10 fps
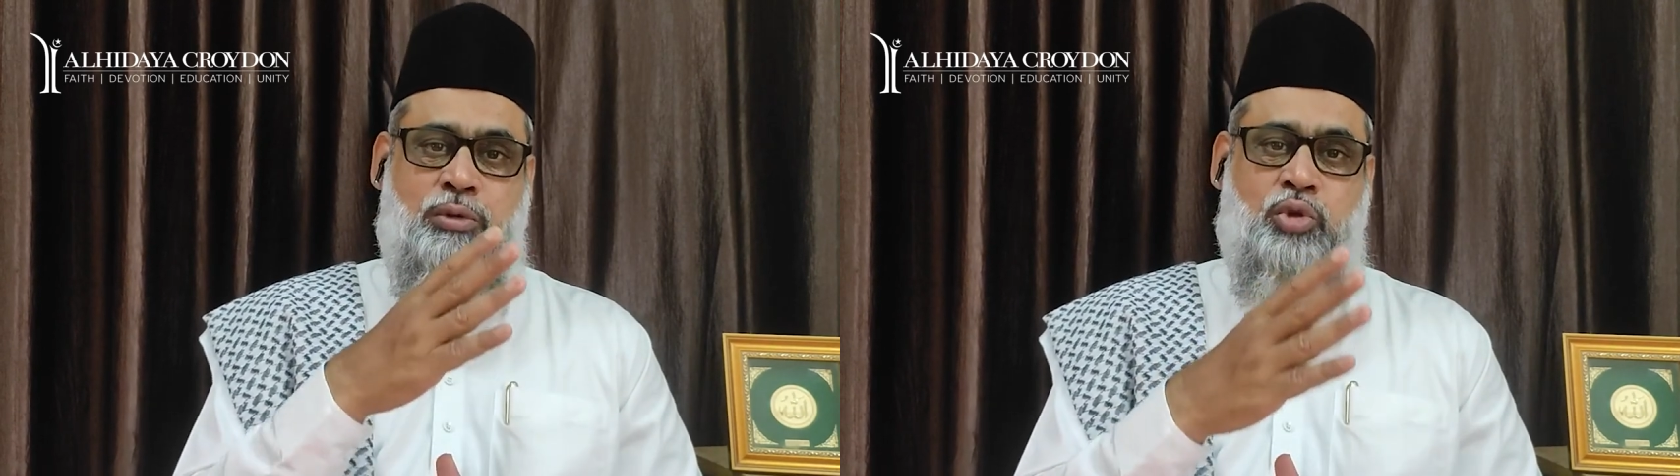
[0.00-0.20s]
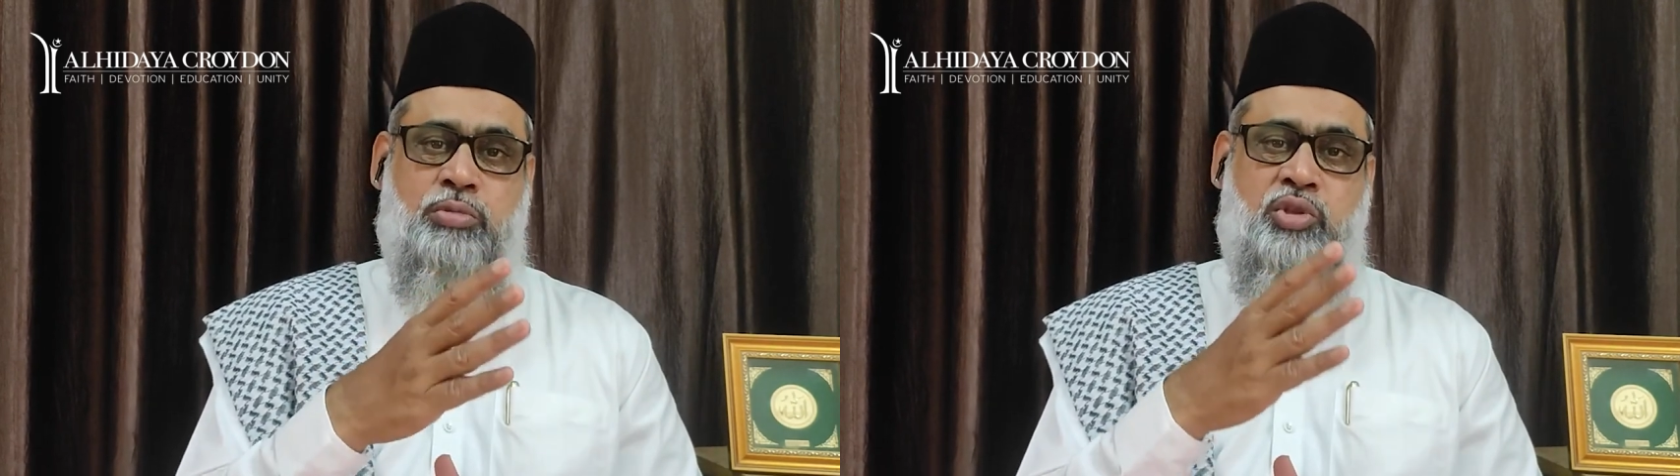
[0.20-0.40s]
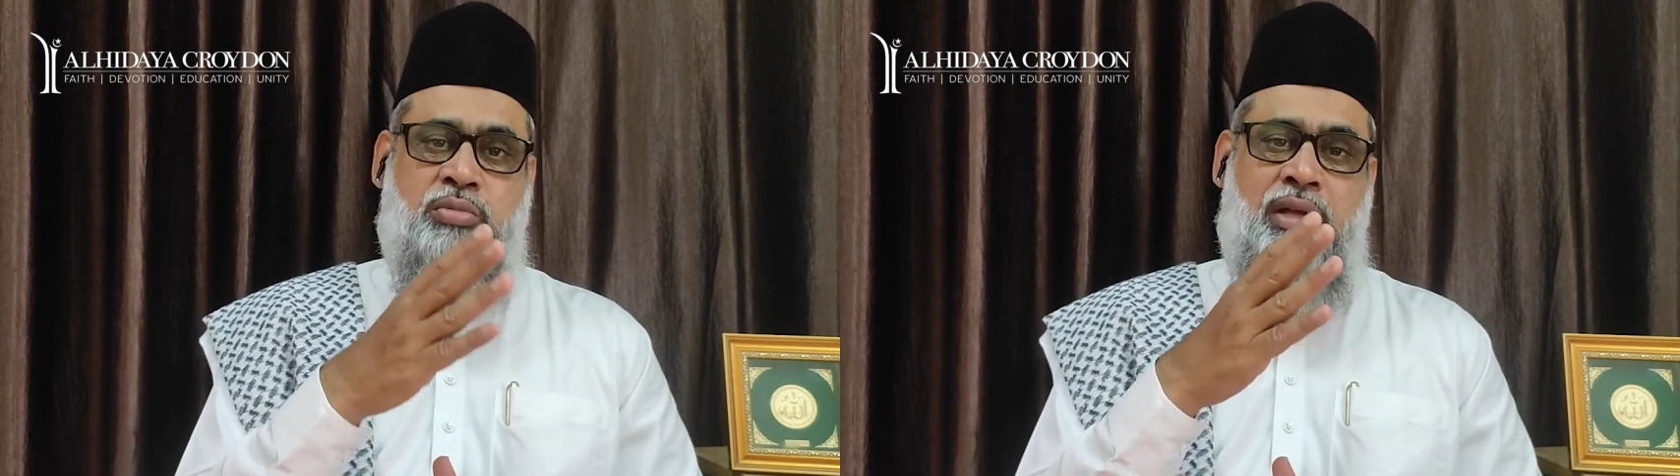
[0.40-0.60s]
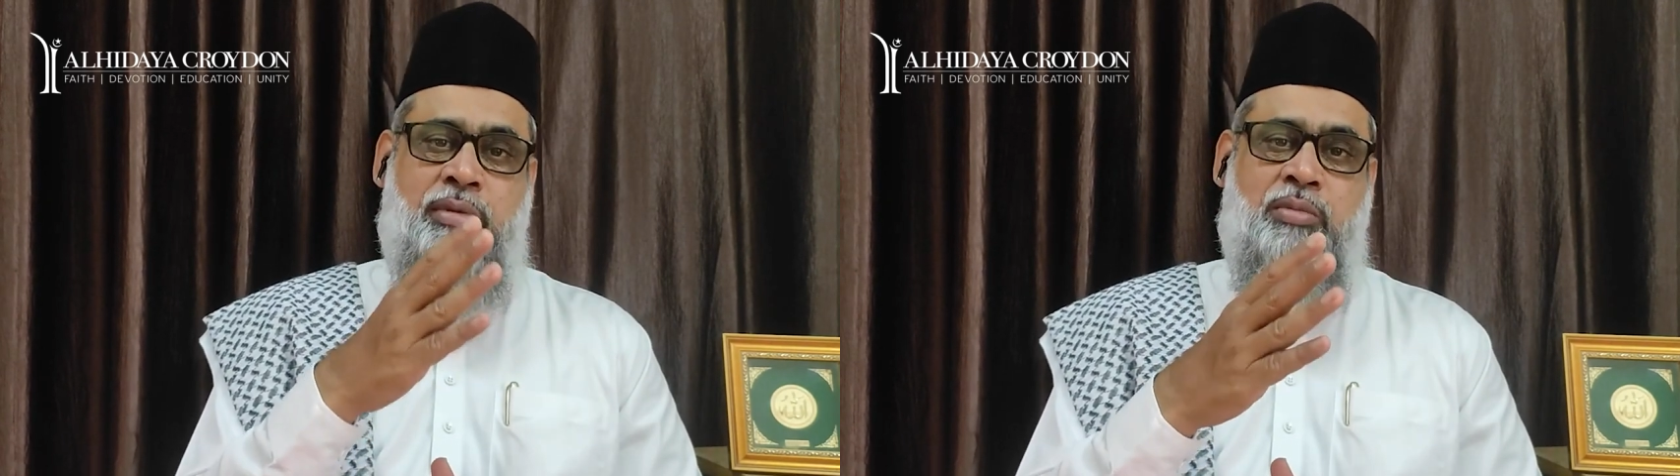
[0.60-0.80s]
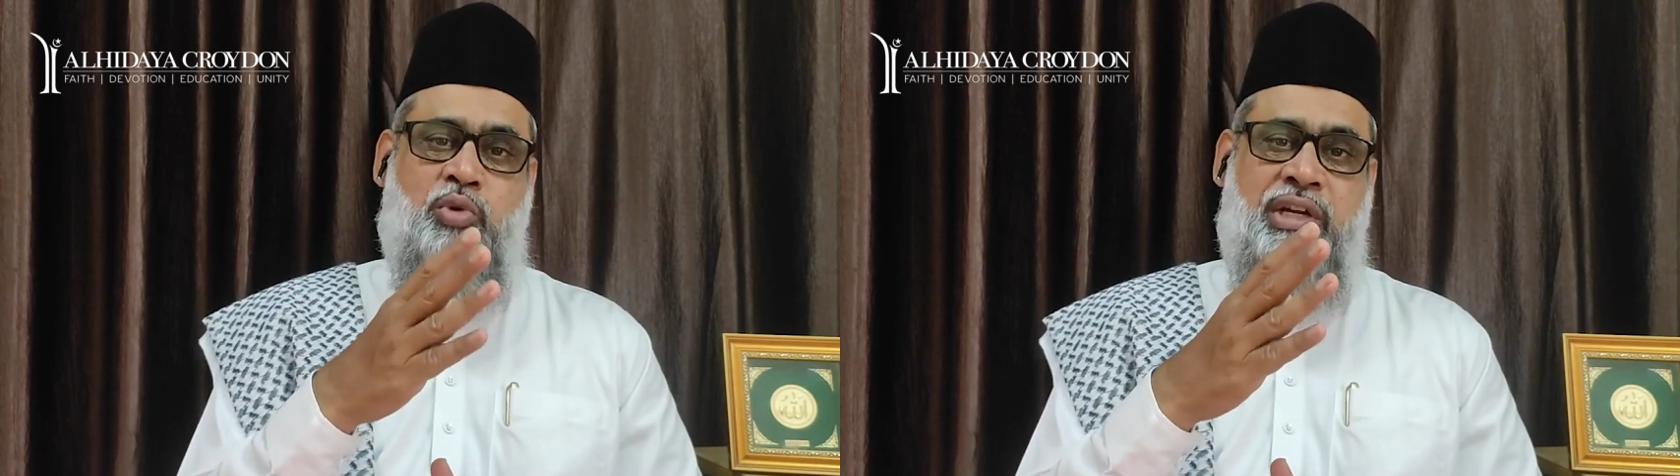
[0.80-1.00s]
நொக்கபத்து
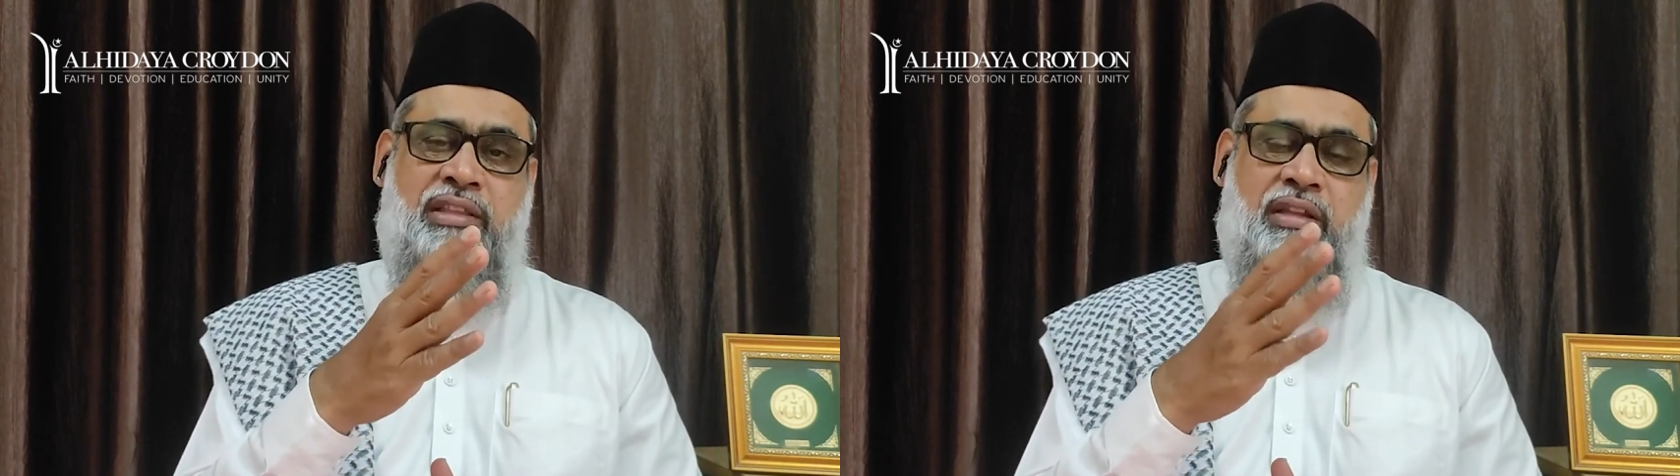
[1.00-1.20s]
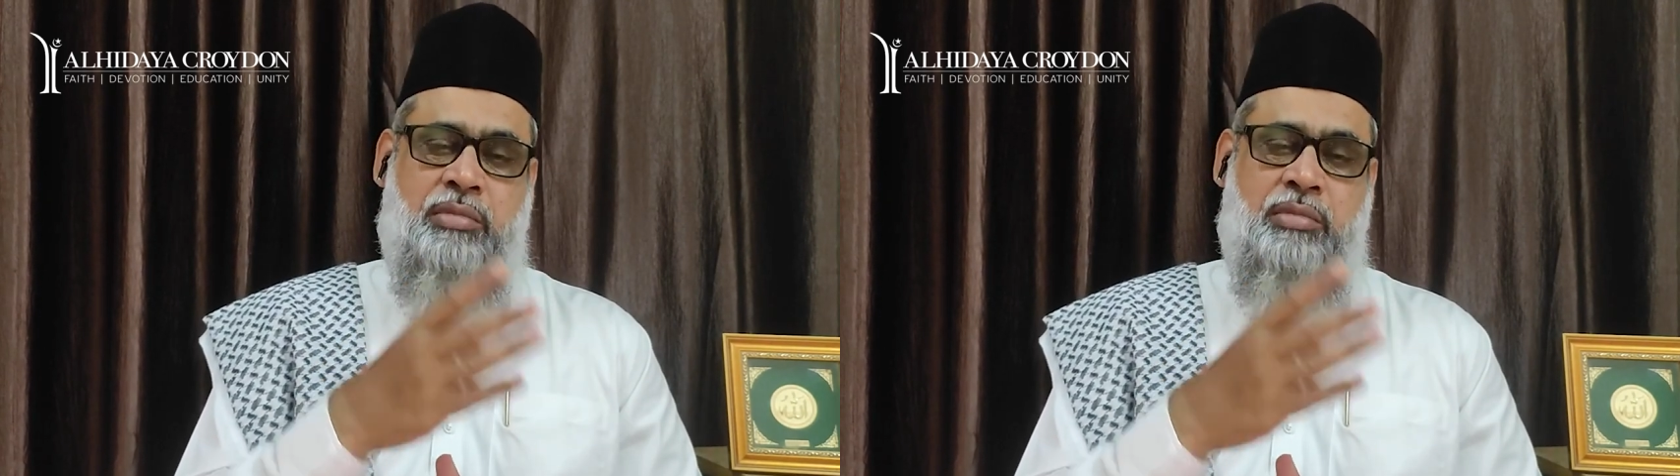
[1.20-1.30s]
அபி முஹைத்